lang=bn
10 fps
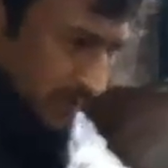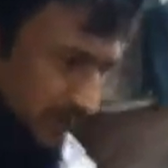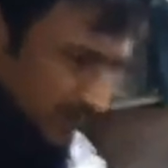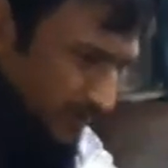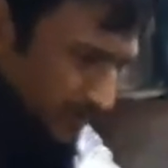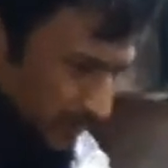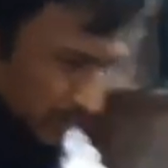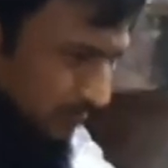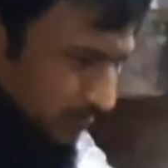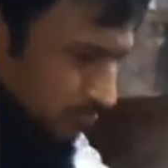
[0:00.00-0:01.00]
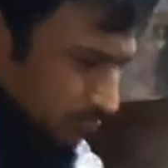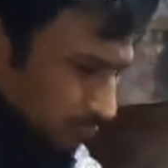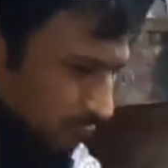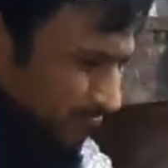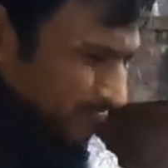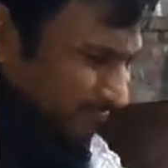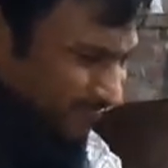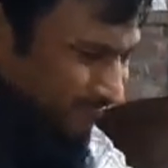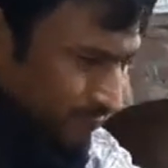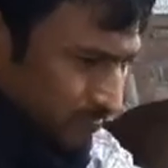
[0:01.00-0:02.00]
লাল যে গরুটা দেখতে পাচ্ছি এটার নাম
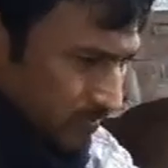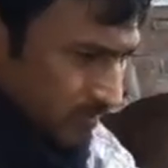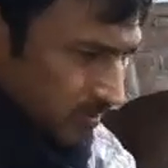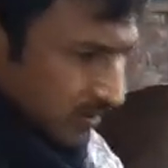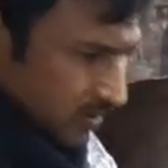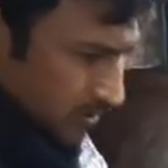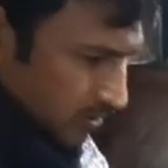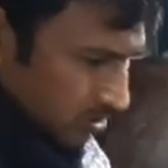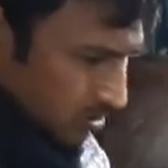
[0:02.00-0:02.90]
হলো শাহিন শাহ